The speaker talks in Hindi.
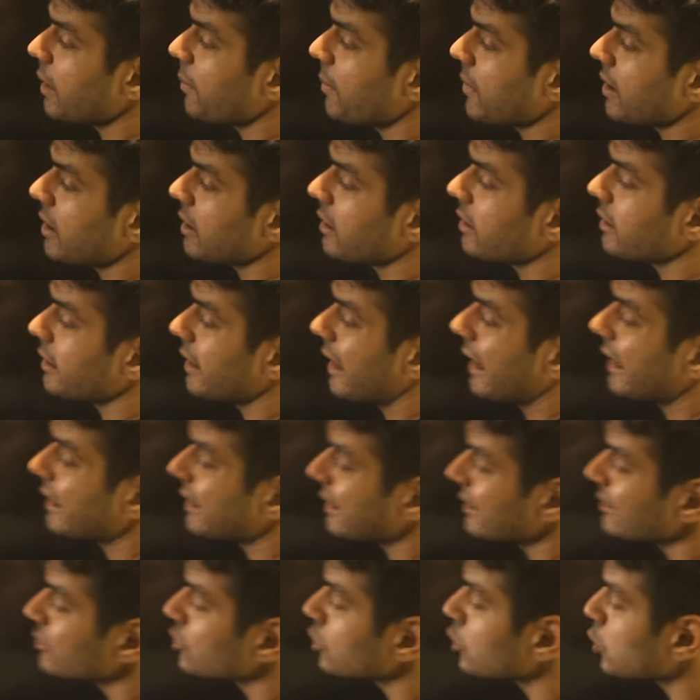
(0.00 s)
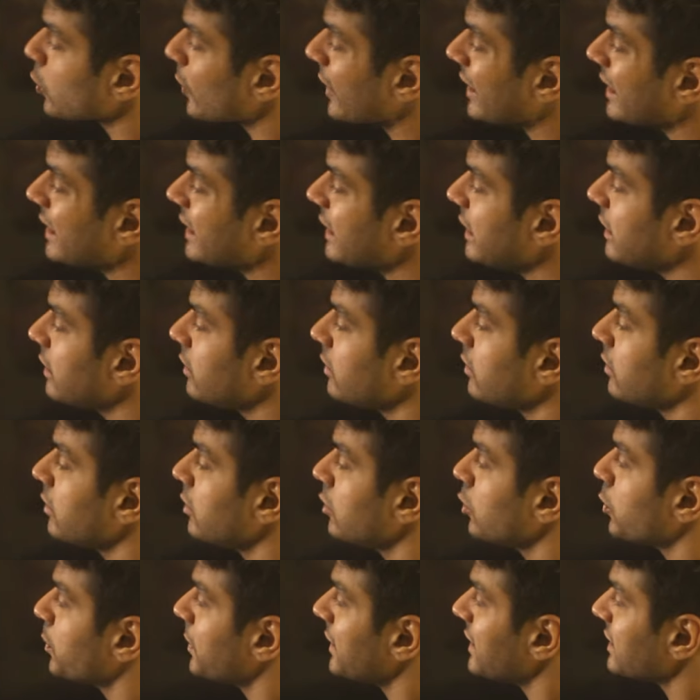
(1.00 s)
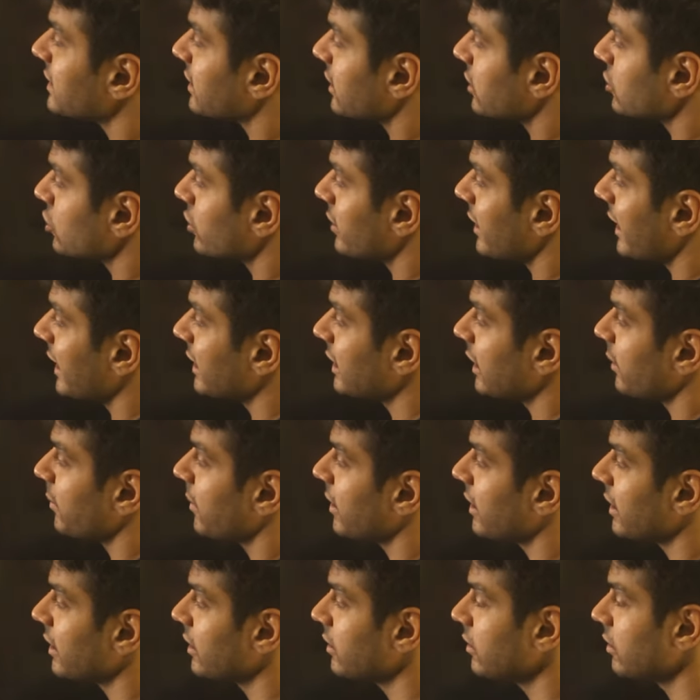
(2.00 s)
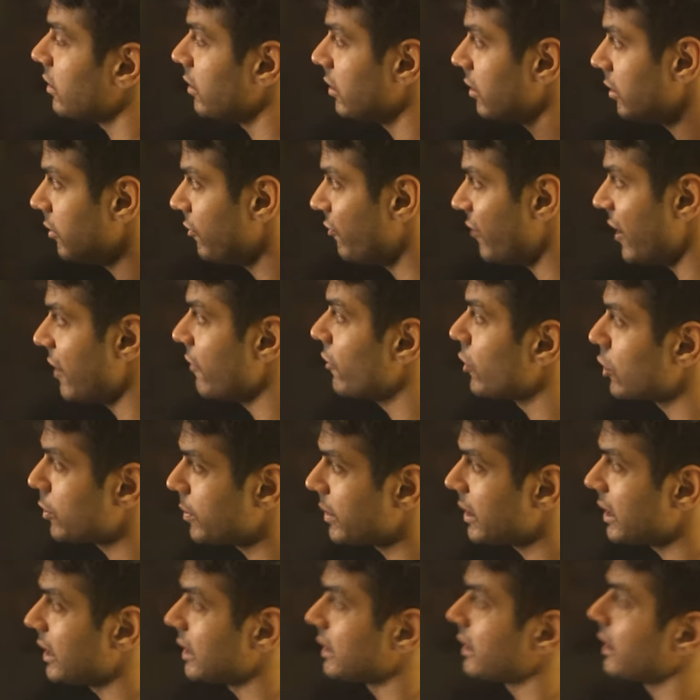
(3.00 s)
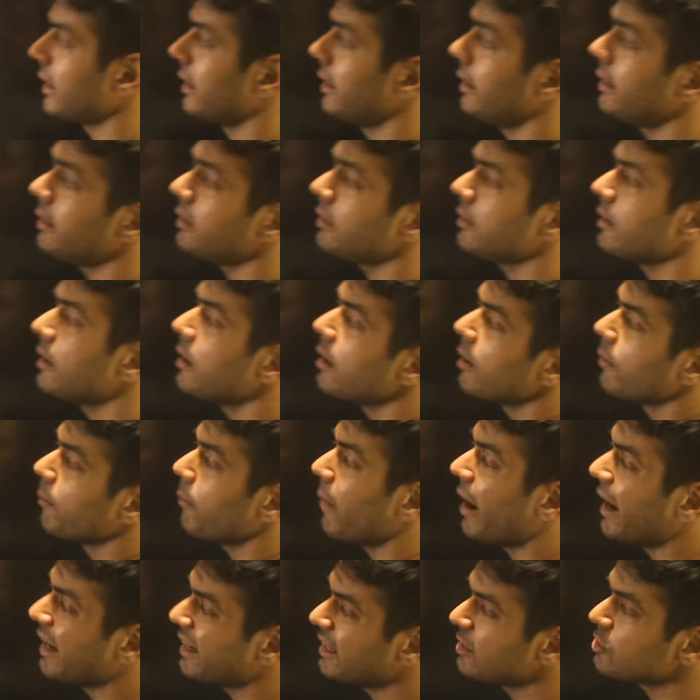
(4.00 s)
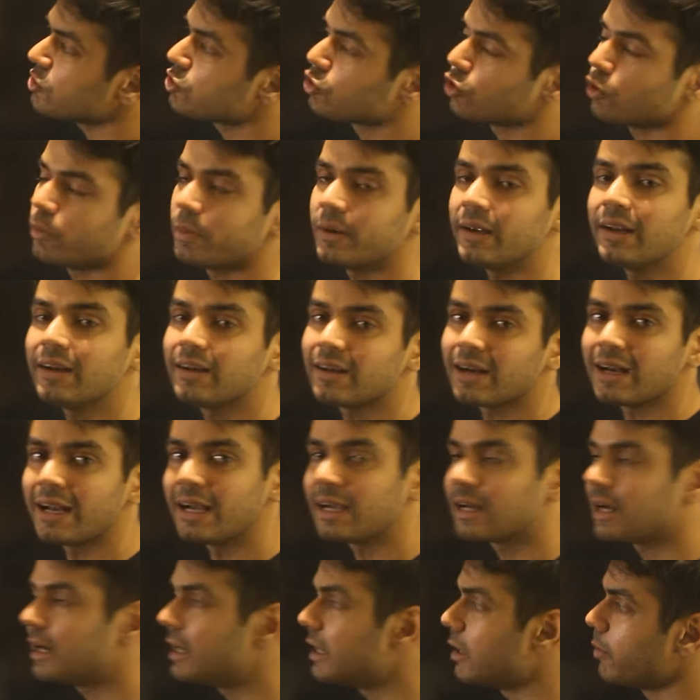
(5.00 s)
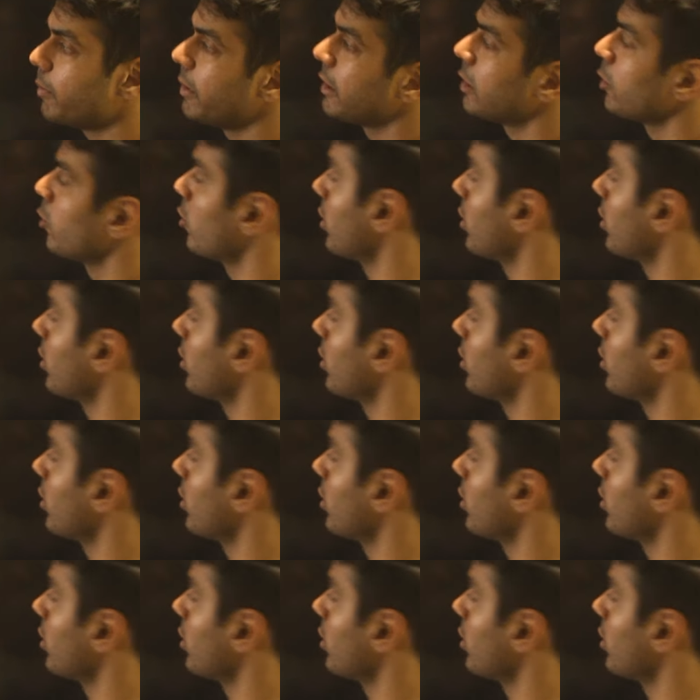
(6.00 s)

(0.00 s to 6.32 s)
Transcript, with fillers: हमारा नेट है जो ट्वेंटी रुपीज़ का जो नेट हमारा फेवर में रहता है माइनस जो भी ये ट्रेड का डेबिट